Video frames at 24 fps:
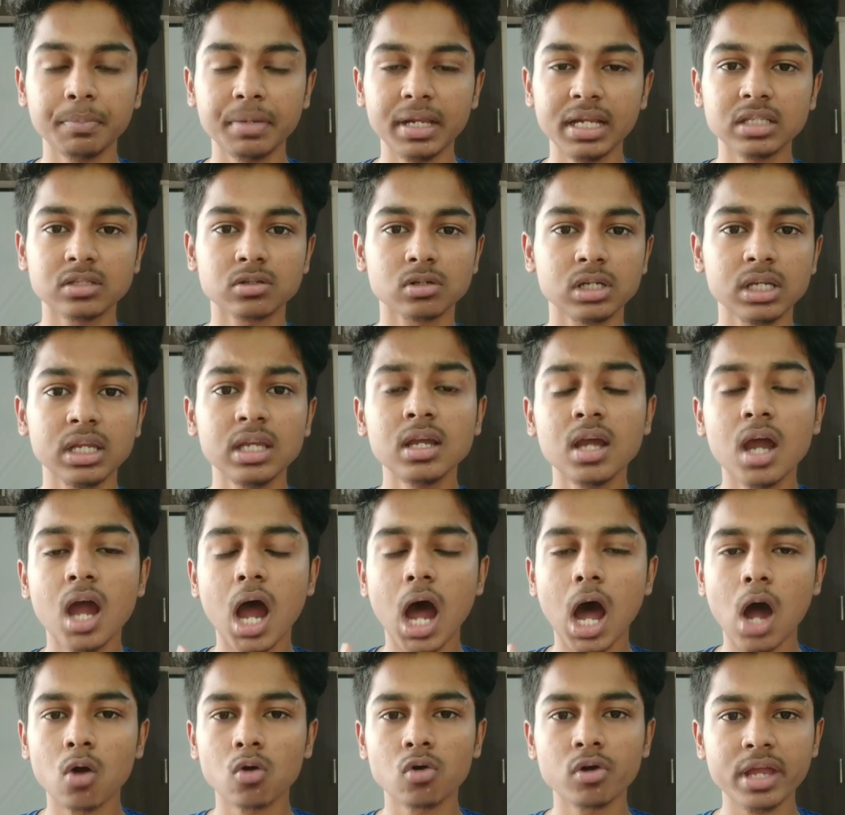இப்படின்னு சொல்லி
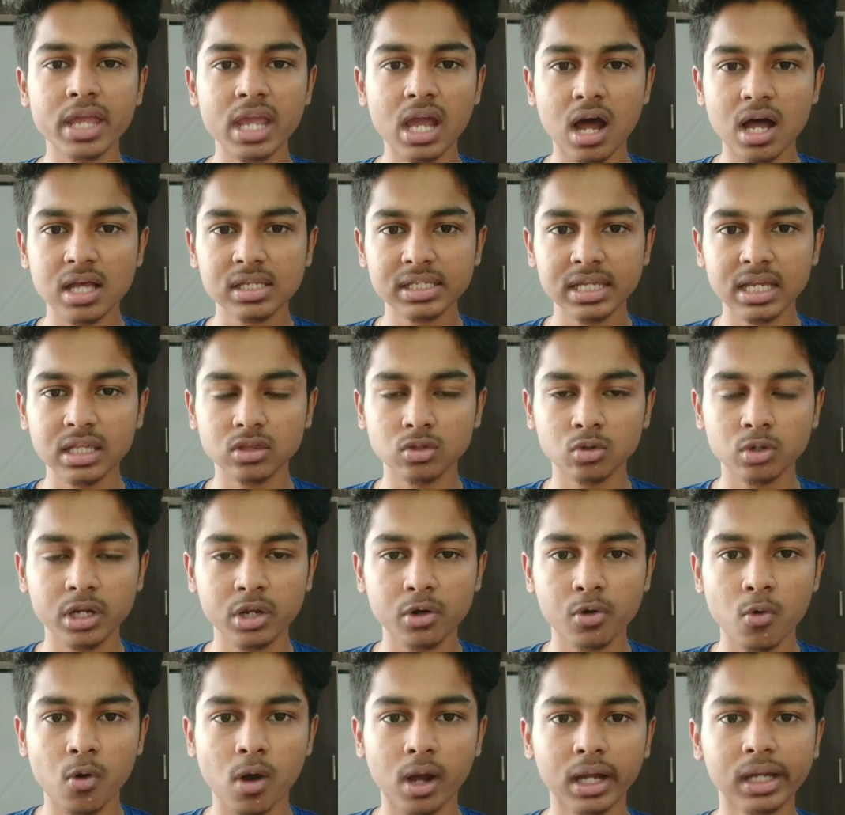அவங்களுடைய ஆசையை தூண்டி
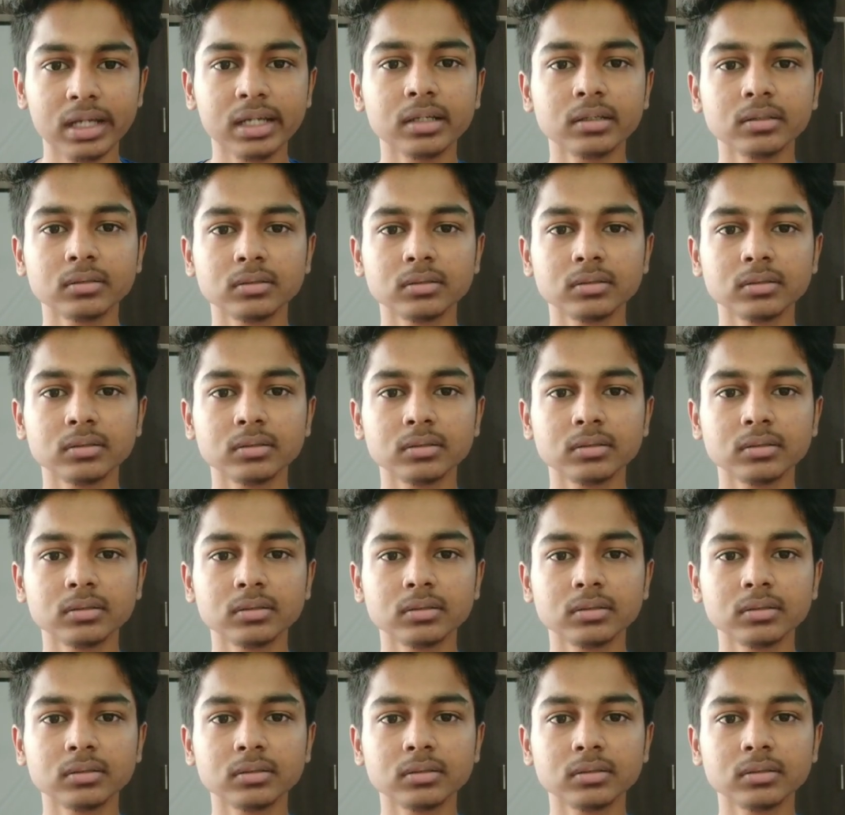விடுவாங்க